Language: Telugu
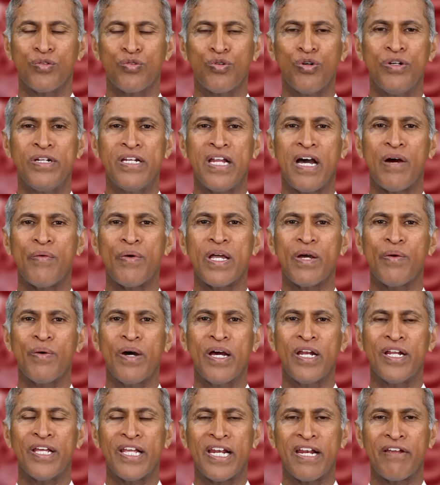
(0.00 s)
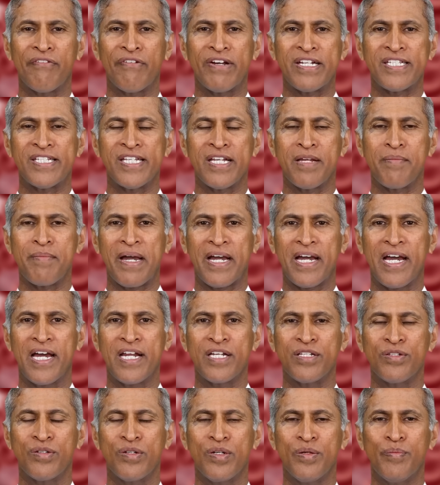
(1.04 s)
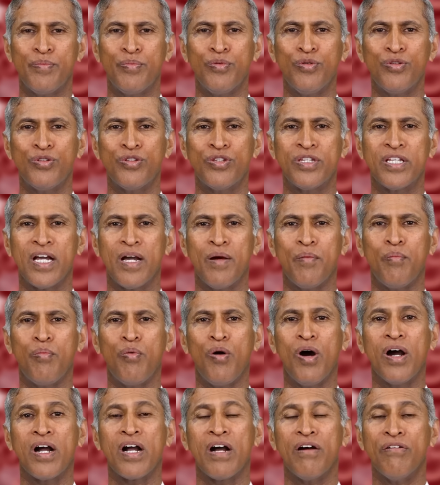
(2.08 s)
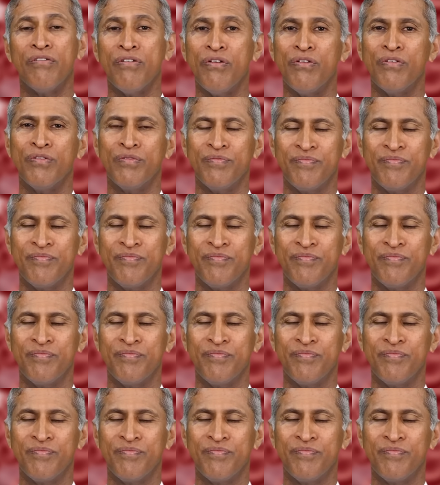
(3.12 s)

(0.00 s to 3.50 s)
కొన్ని అవయవాలు ఈ రివర్సింగ్ మెకానిజంలో పూర్తిగా బాగవో